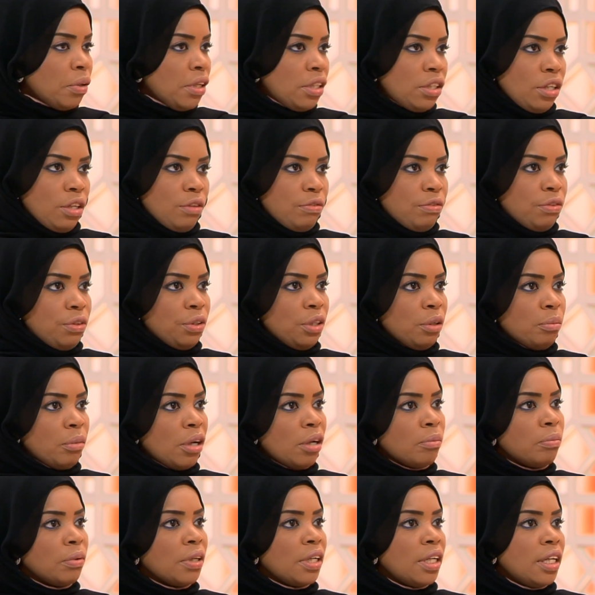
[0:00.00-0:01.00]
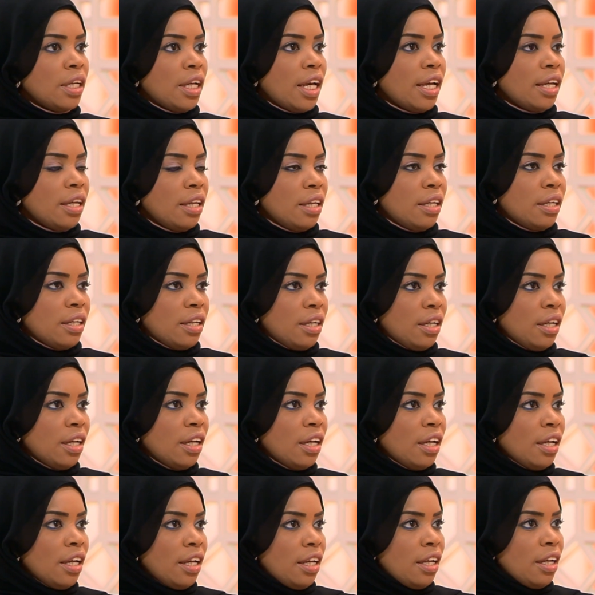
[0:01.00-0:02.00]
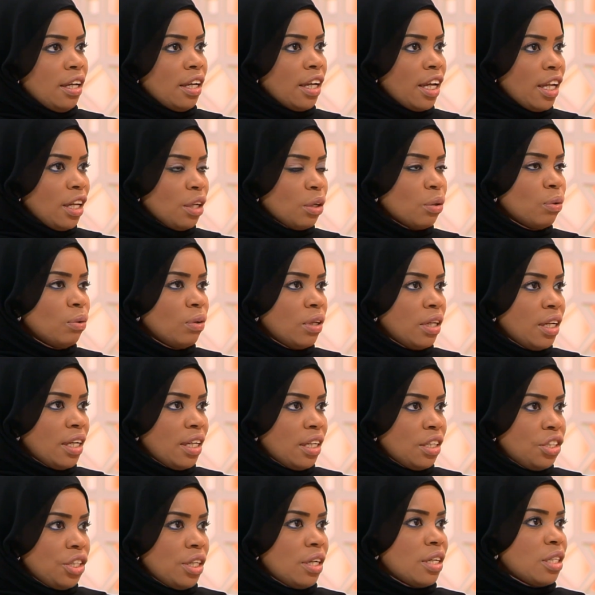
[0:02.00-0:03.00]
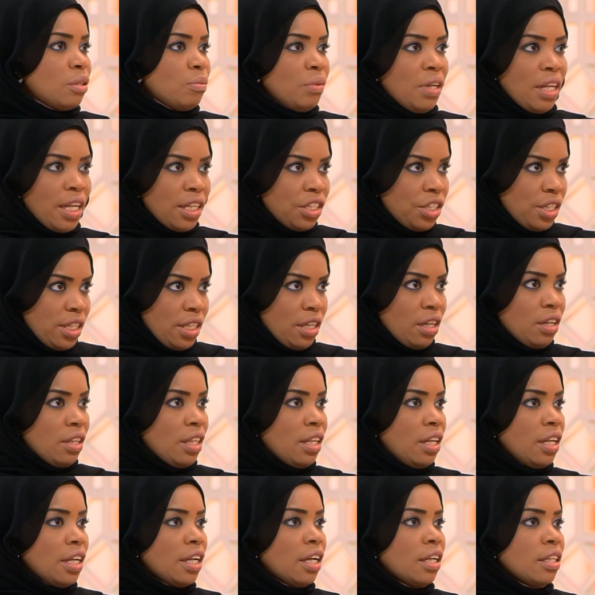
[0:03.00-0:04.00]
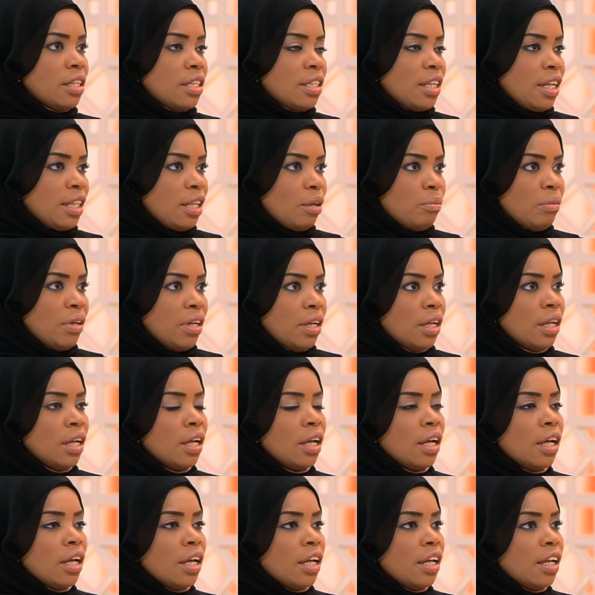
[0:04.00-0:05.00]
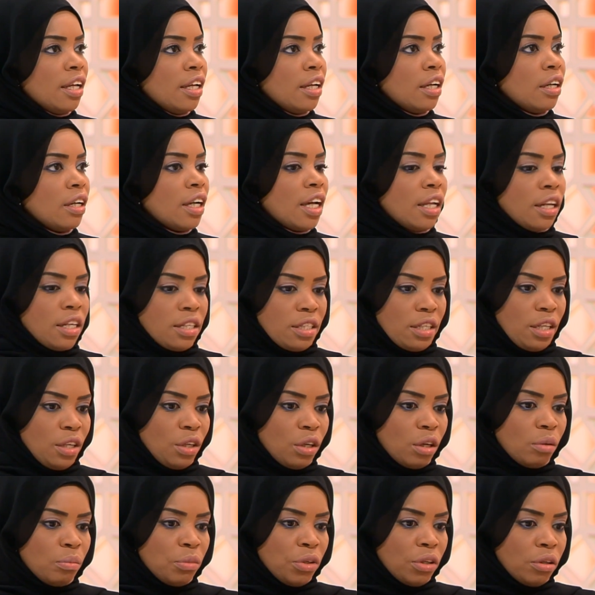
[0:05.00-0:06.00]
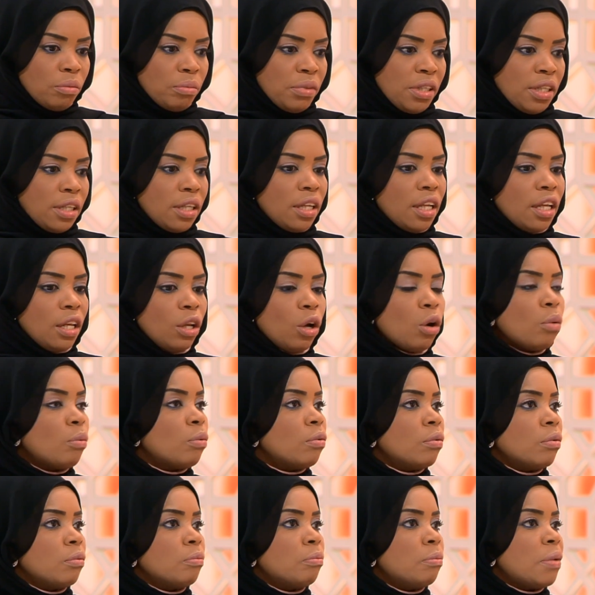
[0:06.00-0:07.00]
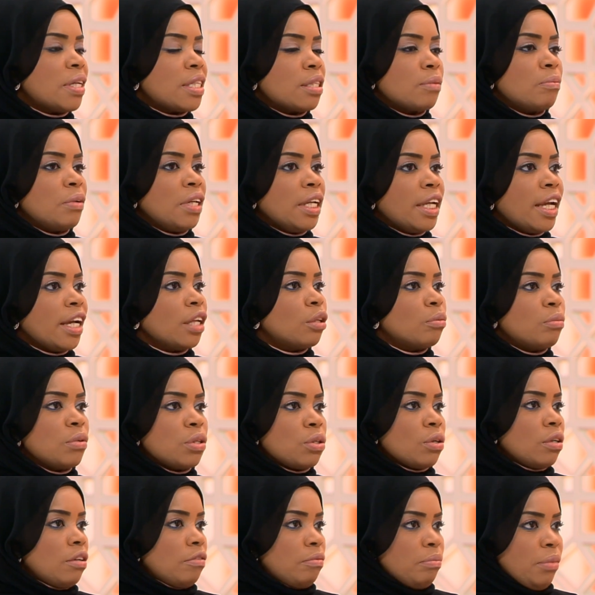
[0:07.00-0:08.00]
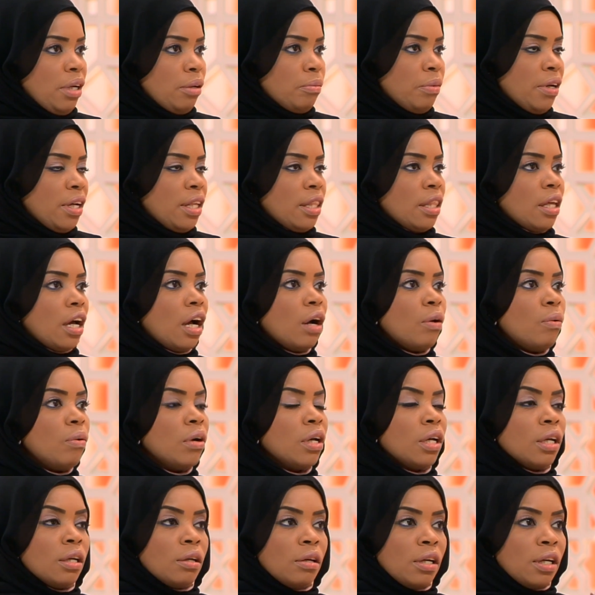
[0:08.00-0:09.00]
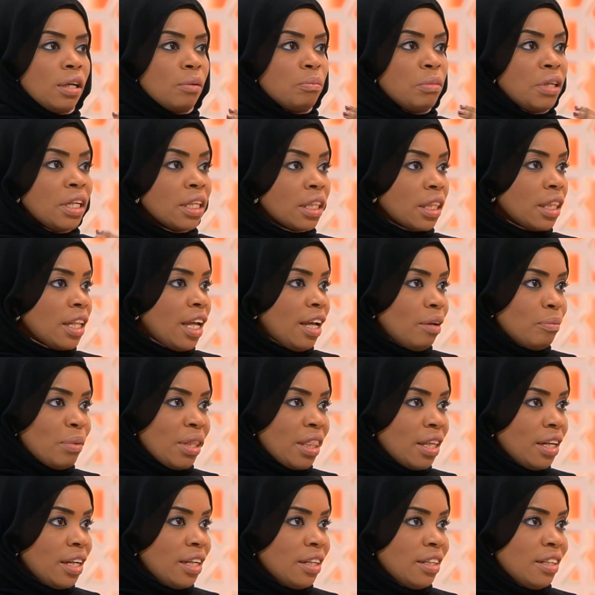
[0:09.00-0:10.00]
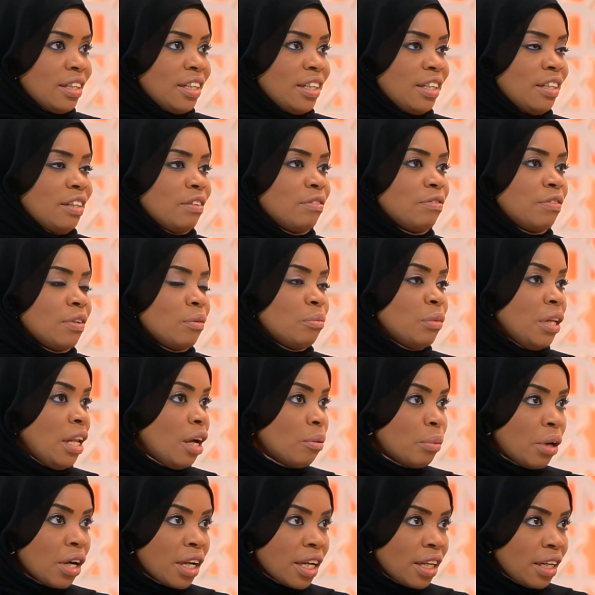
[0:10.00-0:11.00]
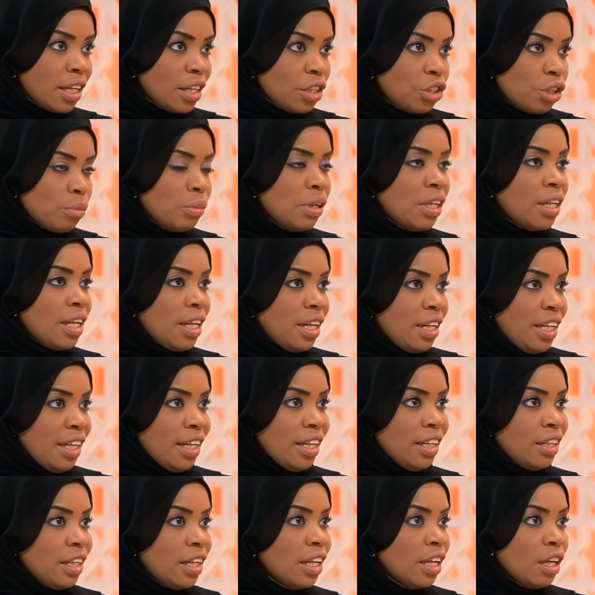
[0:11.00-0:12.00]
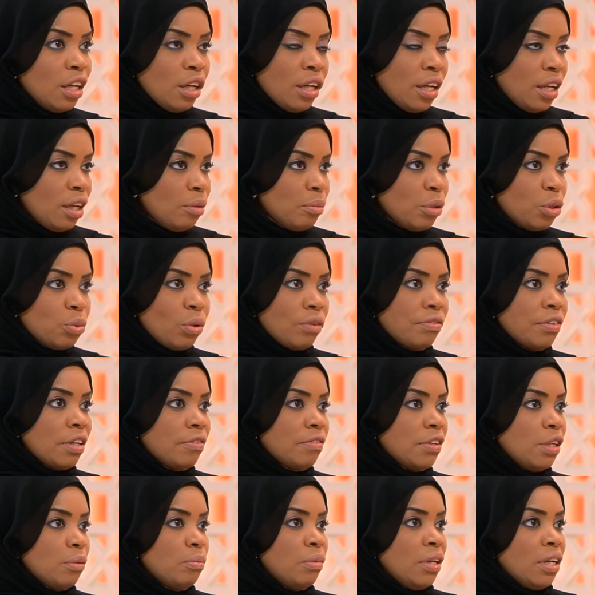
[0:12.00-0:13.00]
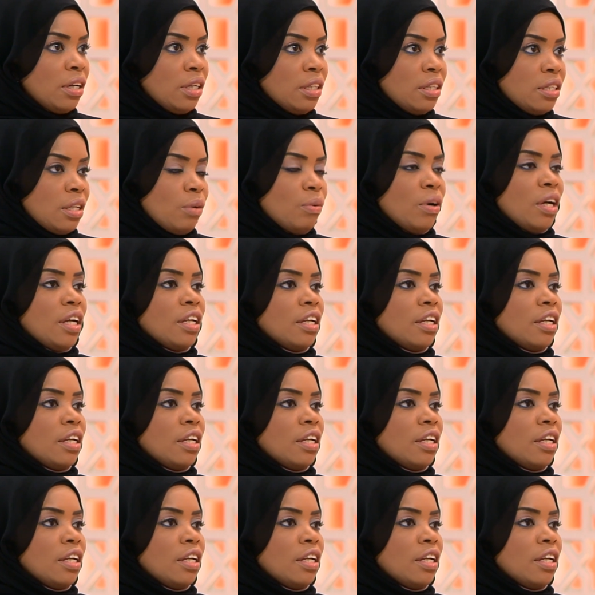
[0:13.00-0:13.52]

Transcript: تليفون ما ابغي اي آه، خلينا نقول جهاز من الاجهزه هذه اللي قاعد نستخدمها خلاص اليوم يومنا لو بس بنقعد وبنسولف مع بعض او بنطلع مثلا في من الاماكن الجميله اللي يعني متوفره في البلاد سواء